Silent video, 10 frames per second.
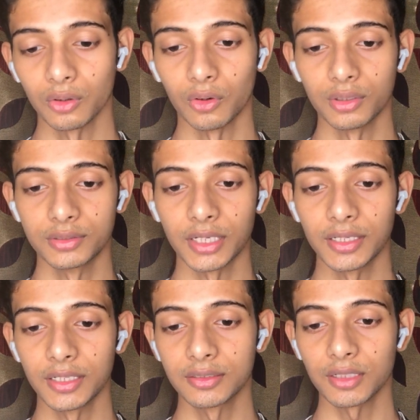और
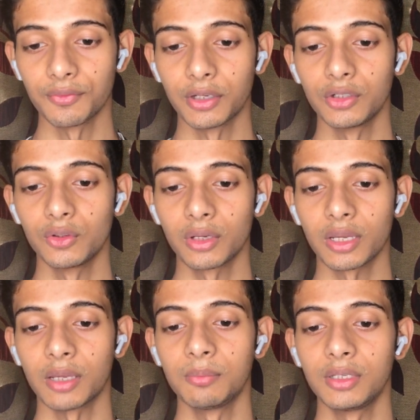जाइए इसका वेन्यू
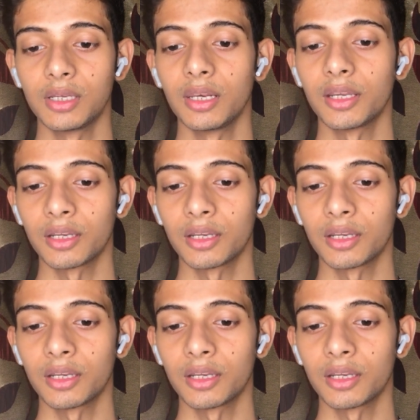है एम ई एल ए